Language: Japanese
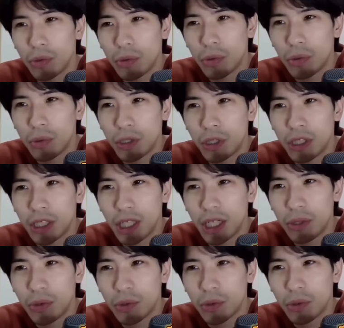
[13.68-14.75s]
補強し
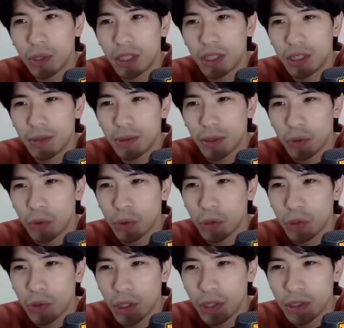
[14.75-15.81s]
ないことが一番の補
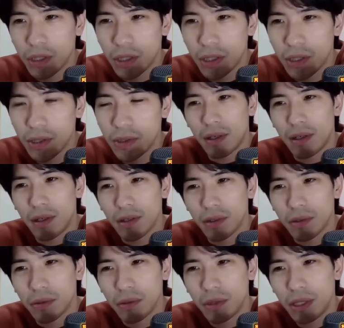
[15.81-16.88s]
強なんじゃないああ
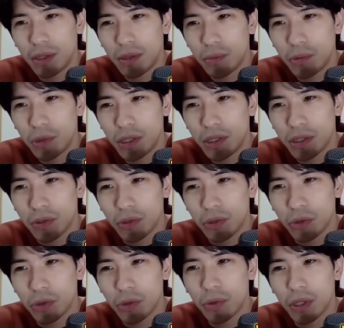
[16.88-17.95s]
トゥーリアンプリンスの
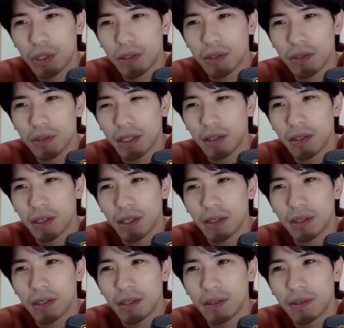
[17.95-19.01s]
上位か
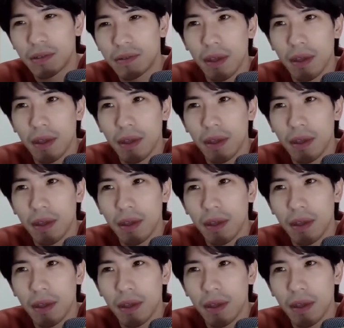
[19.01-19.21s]
センターか